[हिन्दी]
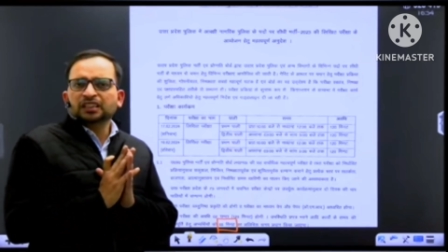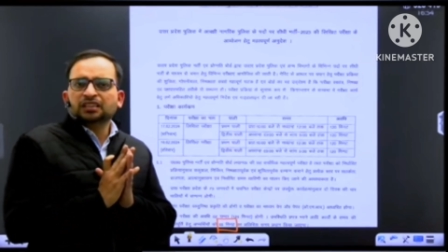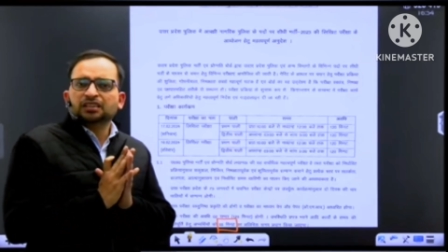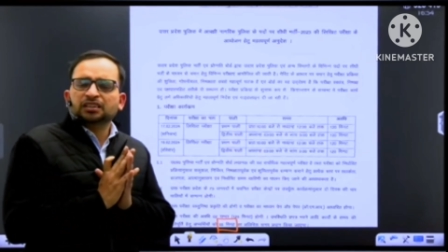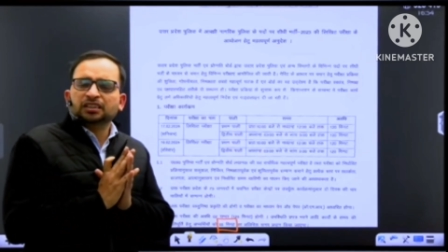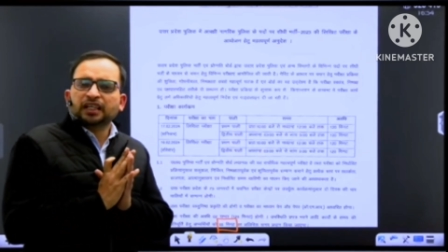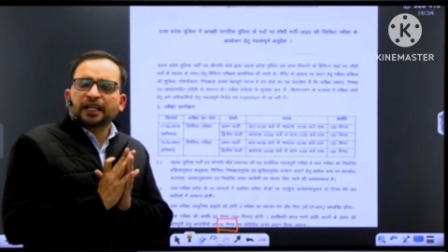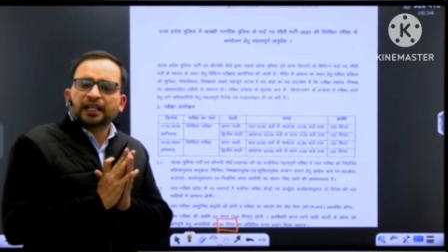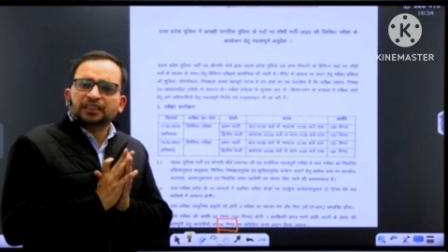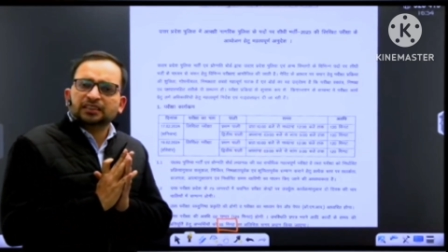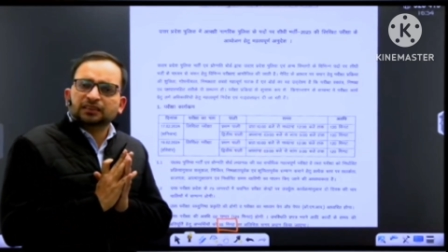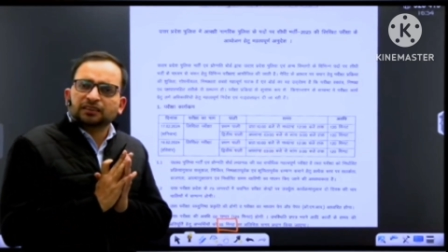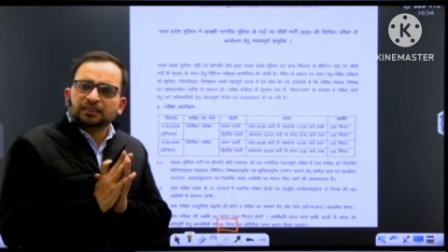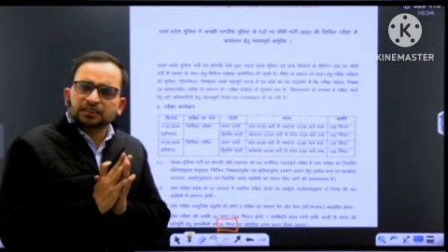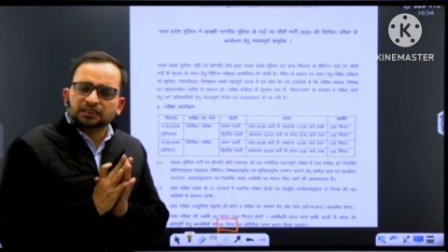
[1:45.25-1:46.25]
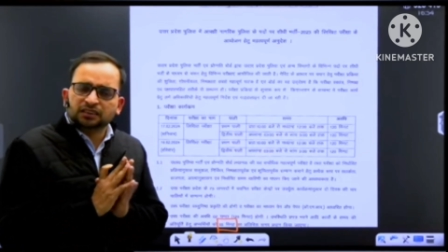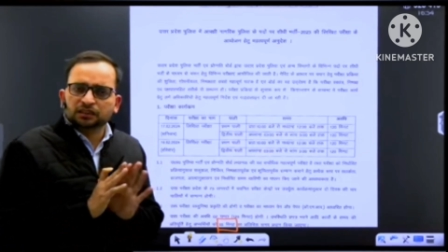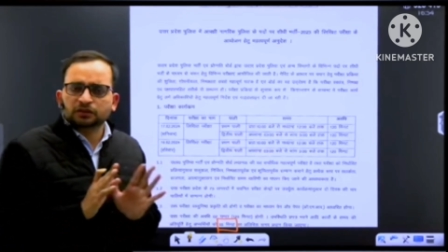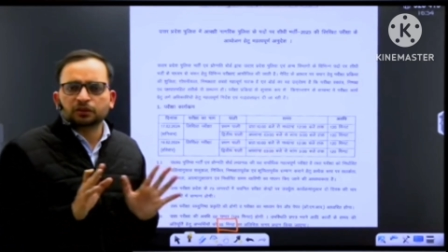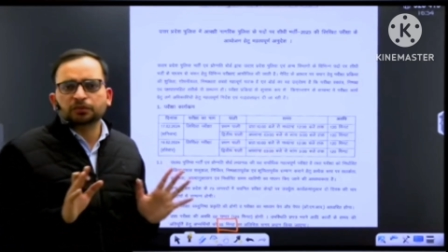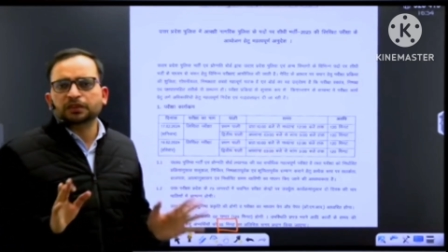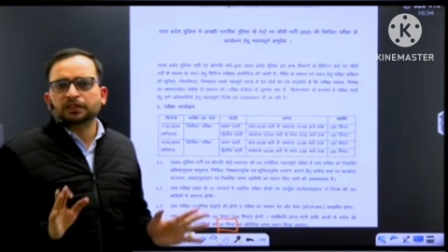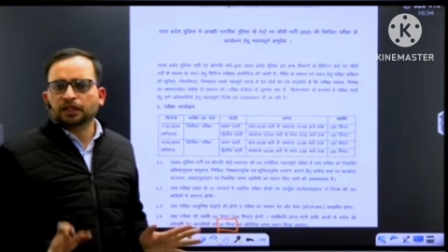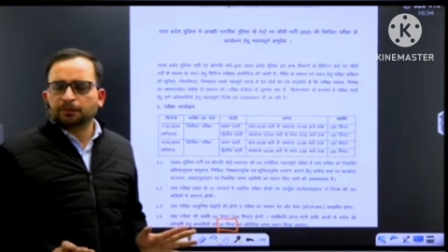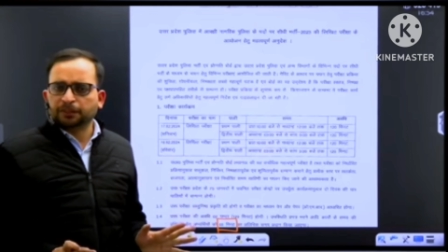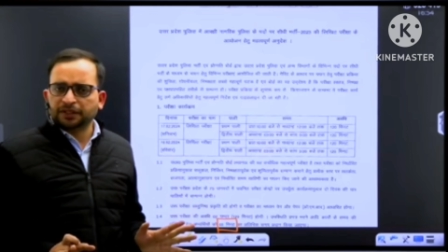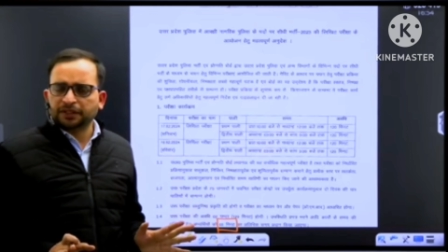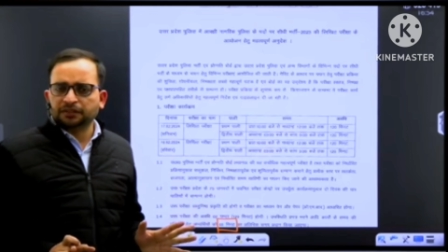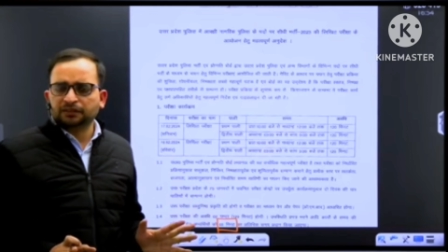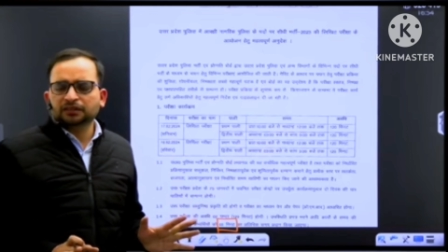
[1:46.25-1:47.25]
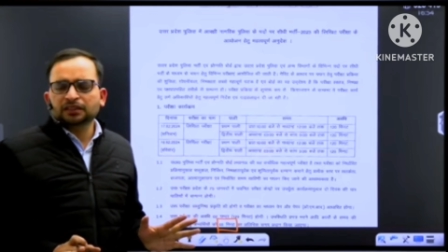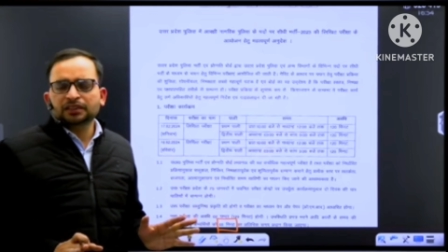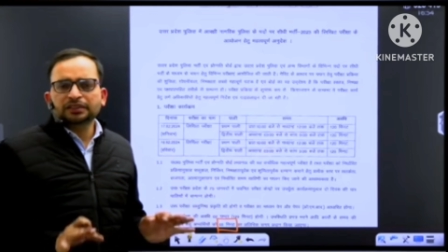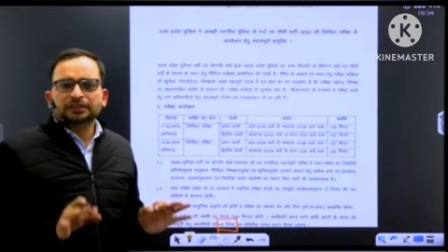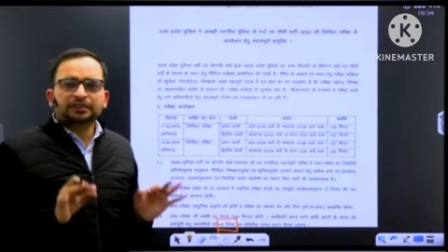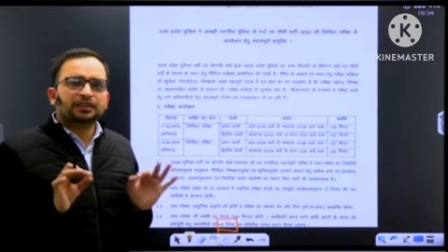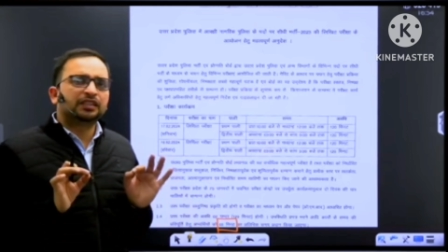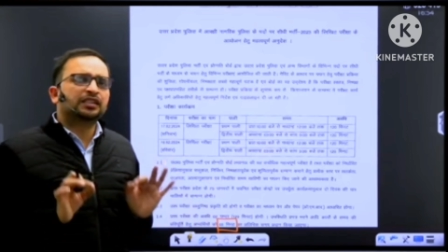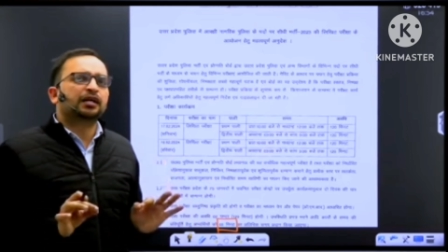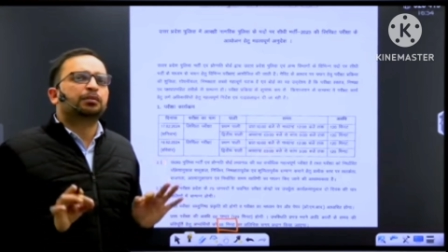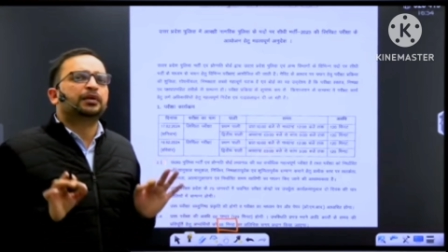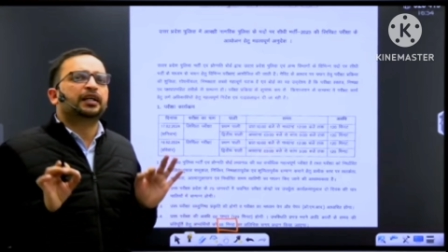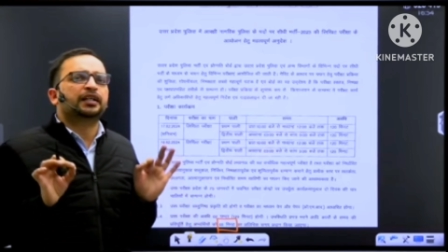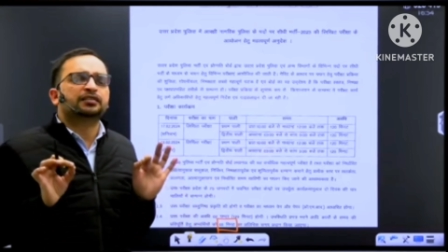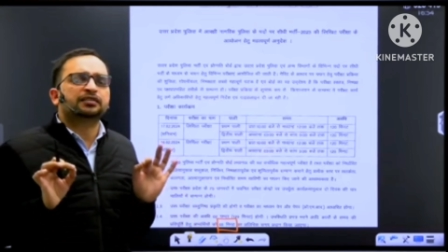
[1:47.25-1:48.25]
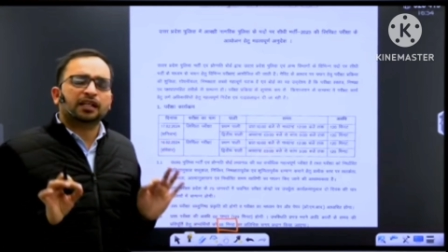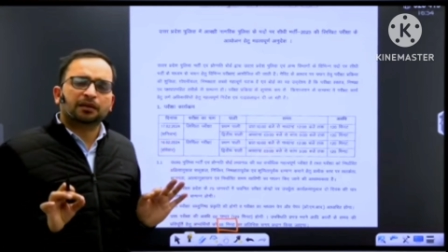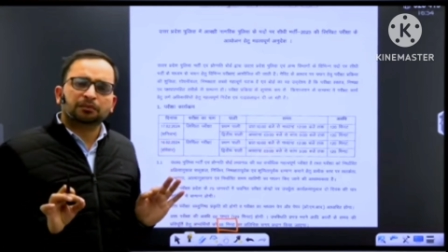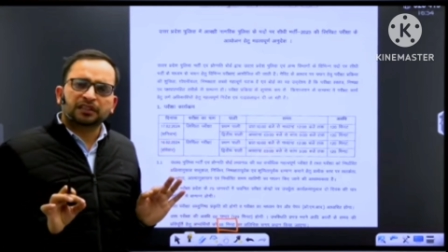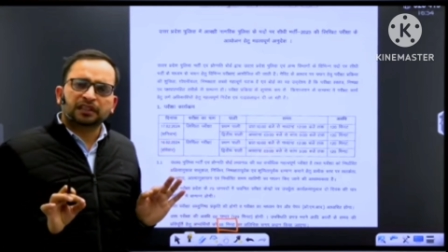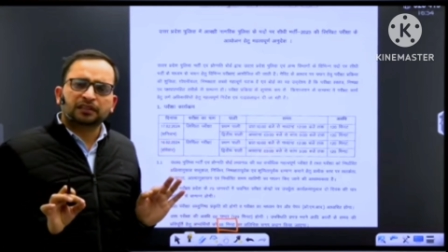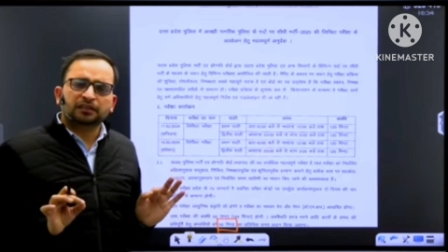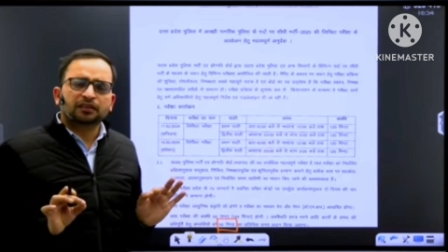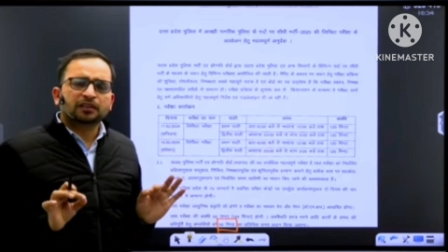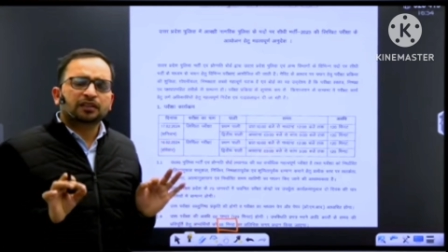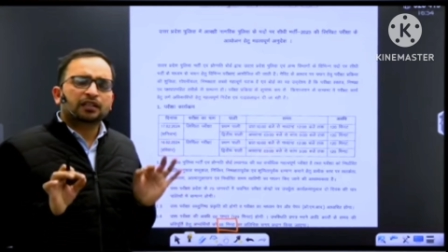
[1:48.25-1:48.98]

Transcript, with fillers: किसी ऐसे वैसे चक्करों में ना पड़े सीधा अपना एग्जाम दें